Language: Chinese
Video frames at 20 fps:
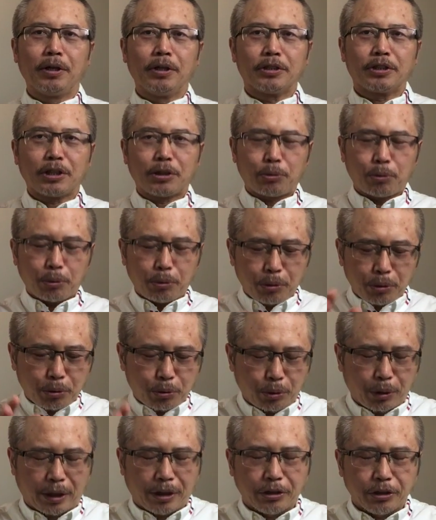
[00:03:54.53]
这对于
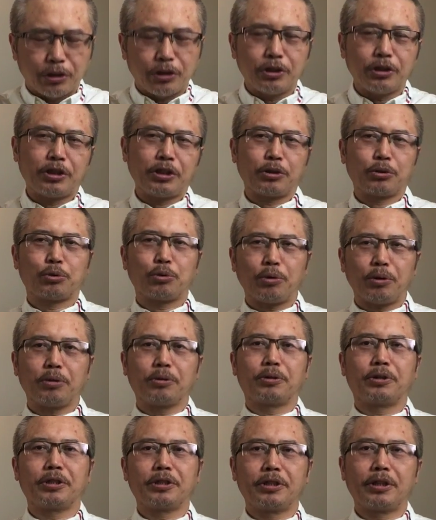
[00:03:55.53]
全世界所有
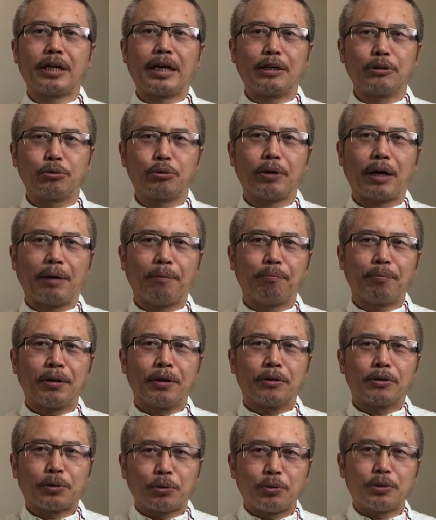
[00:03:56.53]
的人来说啊，
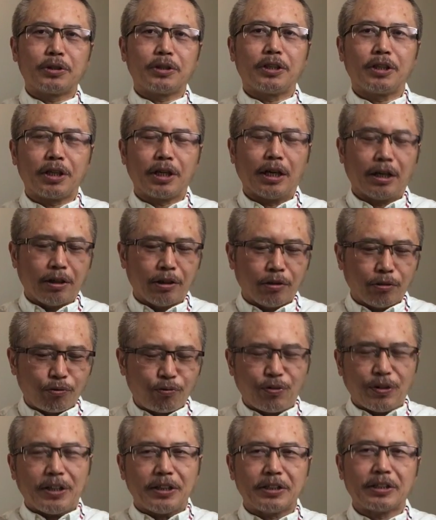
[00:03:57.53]
都是一个
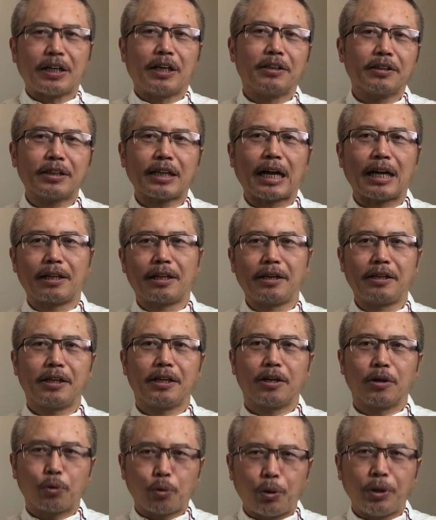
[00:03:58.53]
非常大的一
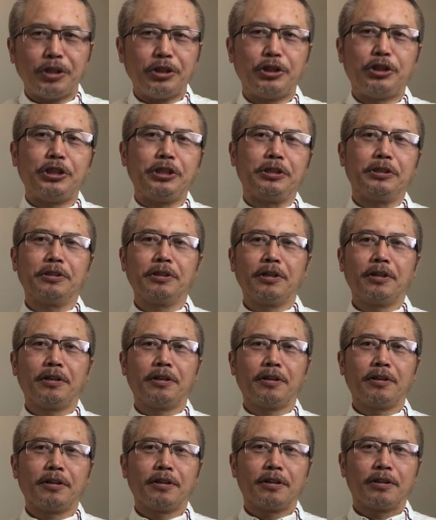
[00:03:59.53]
个困境，
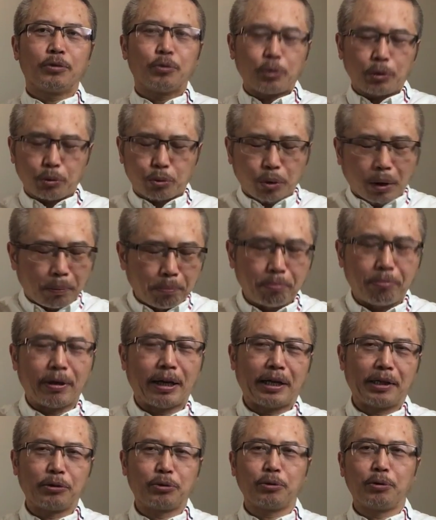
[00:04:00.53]
对川普
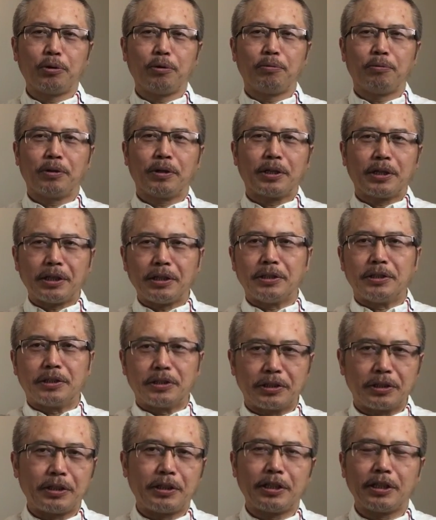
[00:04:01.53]
来说更
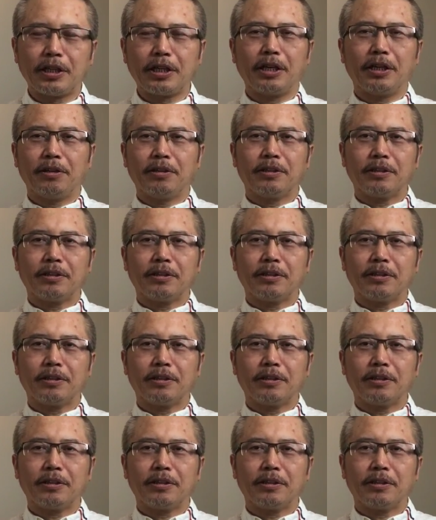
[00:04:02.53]
是一个